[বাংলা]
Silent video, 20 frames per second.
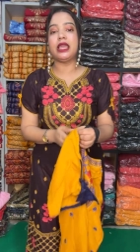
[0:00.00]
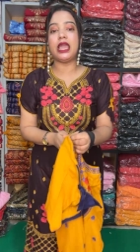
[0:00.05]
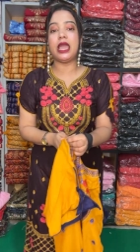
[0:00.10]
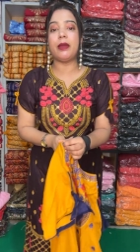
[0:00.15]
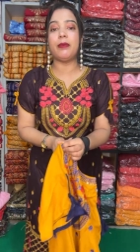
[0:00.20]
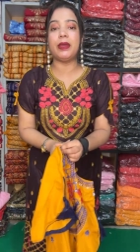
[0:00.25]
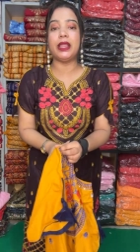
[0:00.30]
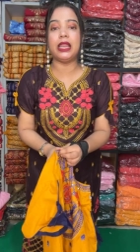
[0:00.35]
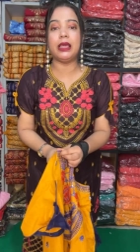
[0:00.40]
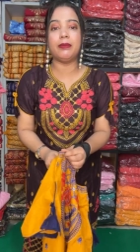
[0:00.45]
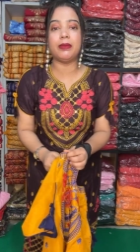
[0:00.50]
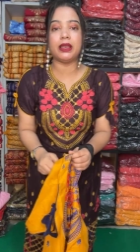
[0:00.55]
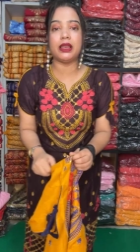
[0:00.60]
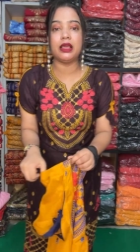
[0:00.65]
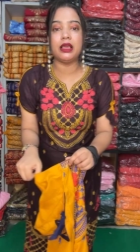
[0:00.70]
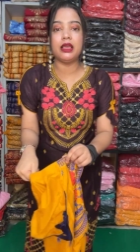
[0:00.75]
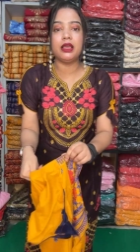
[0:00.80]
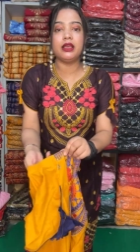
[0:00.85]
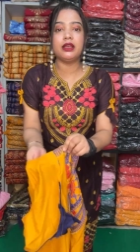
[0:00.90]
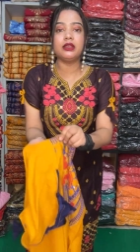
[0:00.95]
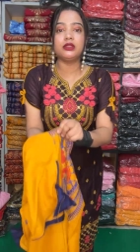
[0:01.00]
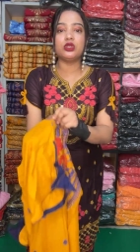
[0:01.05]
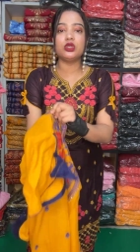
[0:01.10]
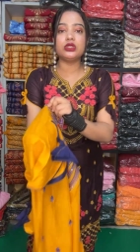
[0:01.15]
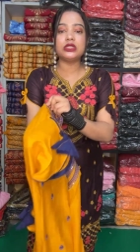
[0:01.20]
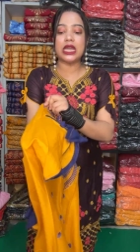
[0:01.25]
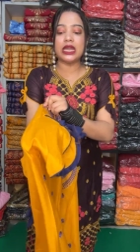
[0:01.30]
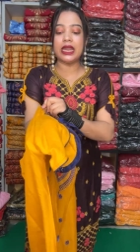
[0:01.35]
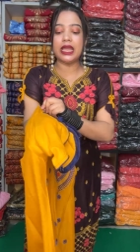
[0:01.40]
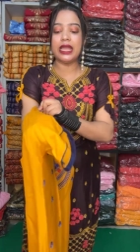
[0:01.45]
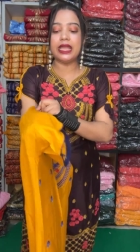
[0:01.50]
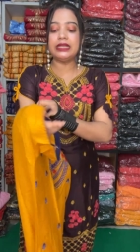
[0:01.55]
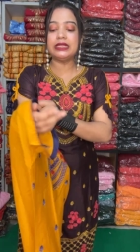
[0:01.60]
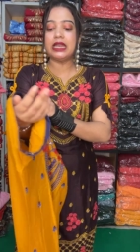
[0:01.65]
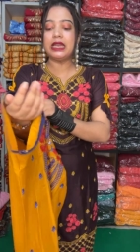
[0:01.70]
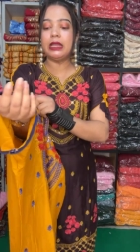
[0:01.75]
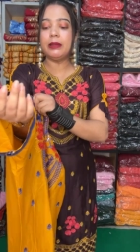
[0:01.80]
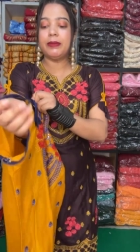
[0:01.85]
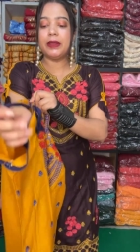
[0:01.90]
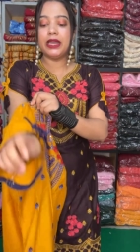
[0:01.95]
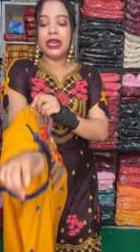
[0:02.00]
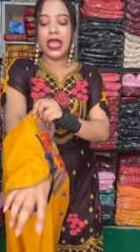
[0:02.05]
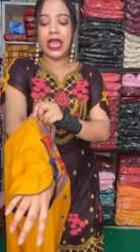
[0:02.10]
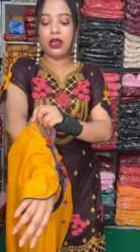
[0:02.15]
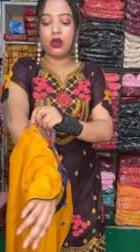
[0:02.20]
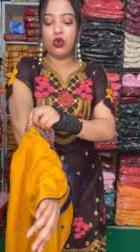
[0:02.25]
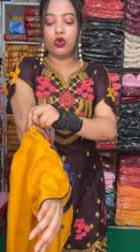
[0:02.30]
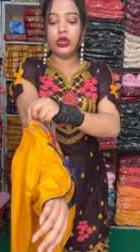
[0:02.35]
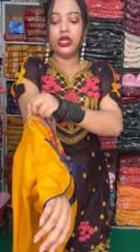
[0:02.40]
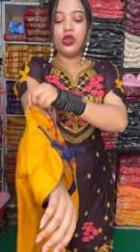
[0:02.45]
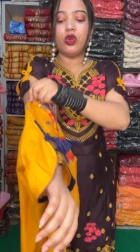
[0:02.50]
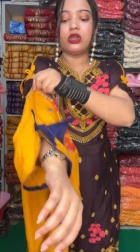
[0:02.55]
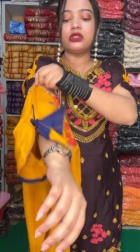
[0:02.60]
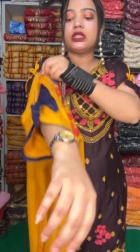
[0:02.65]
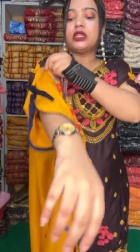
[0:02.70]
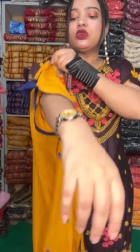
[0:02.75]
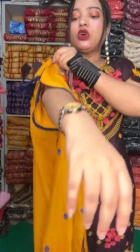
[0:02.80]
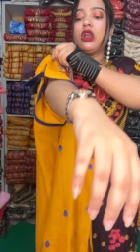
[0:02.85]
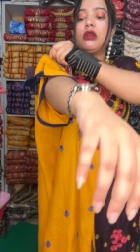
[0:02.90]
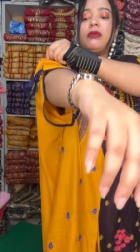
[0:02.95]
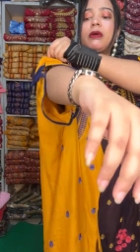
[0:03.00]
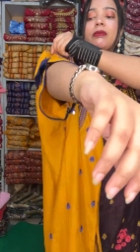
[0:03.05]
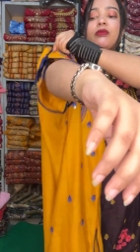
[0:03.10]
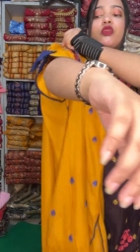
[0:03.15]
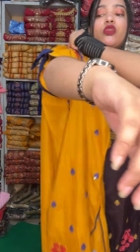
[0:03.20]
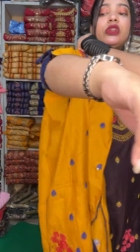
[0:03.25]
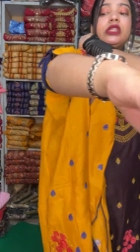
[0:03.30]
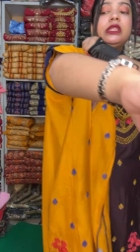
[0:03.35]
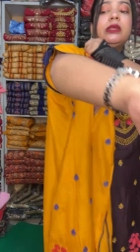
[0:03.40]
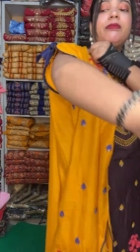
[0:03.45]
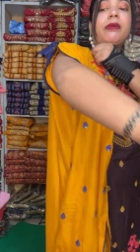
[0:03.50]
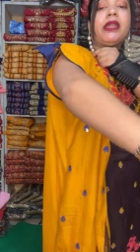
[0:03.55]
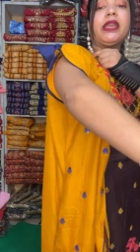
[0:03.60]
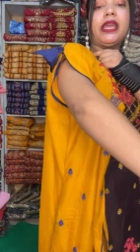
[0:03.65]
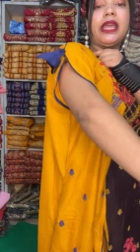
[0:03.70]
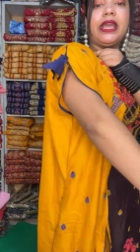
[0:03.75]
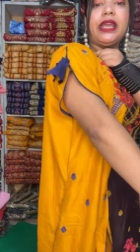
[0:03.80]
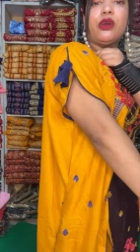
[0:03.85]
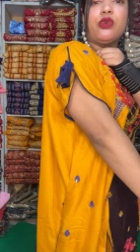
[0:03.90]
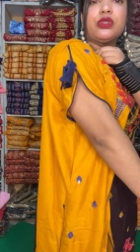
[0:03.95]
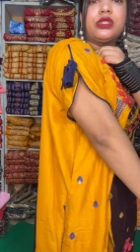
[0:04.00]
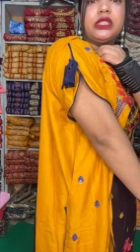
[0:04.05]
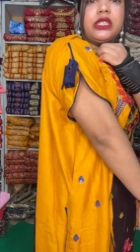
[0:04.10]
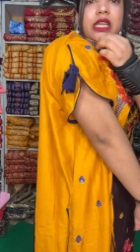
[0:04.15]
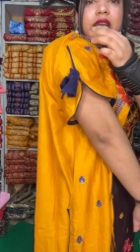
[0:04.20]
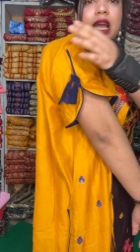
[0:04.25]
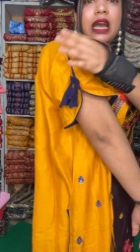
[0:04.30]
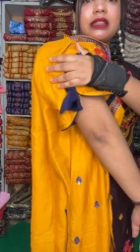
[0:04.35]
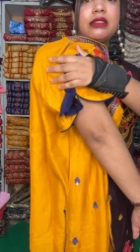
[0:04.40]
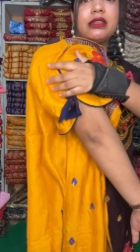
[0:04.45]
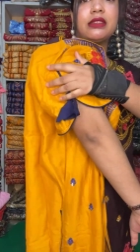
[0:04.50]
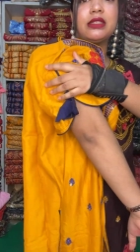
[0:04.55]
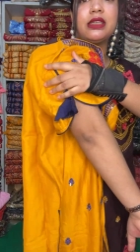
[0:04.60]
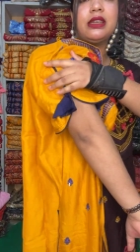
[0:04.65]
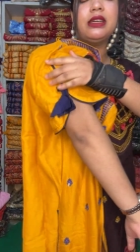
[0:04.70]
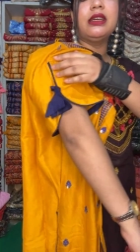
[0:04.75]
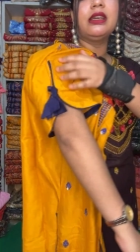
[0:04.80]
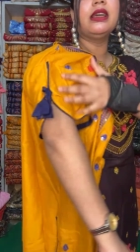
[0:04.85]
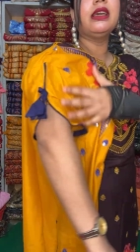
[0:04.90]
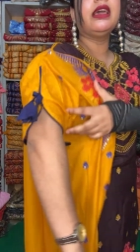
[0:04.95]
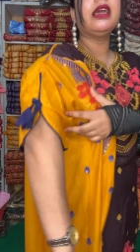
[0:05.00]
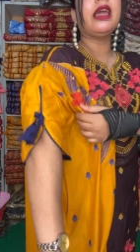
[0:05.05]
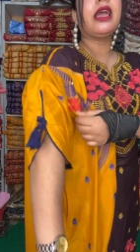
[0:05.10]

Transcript: সাথে অ্যাভেলেবেল সো যারা এটা নেবেন এক্ষুনি অর্ডার কনফার্ম করে দিবেন এই হচ্ছে হাতাটা